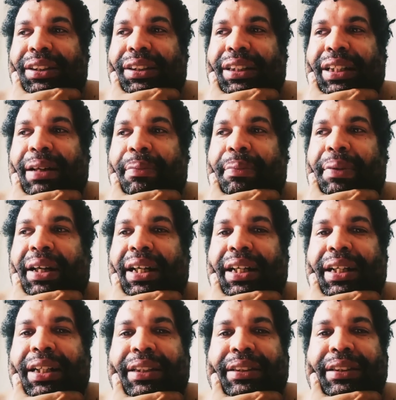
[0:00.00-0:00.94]
de
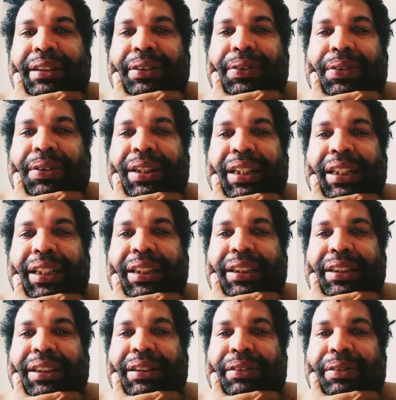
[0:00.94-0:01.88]
amarras e
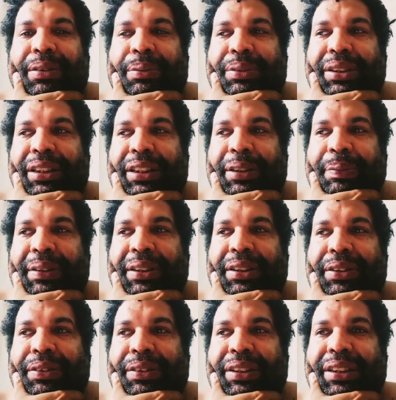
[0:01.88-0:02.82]
corrente, como se as
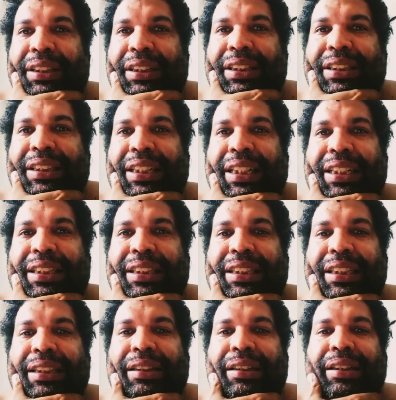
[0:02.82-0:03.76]
pessoas
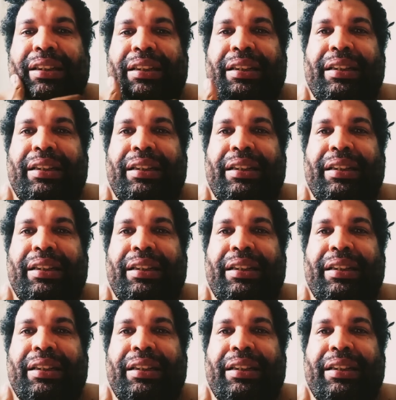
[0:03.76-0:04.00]
quisessem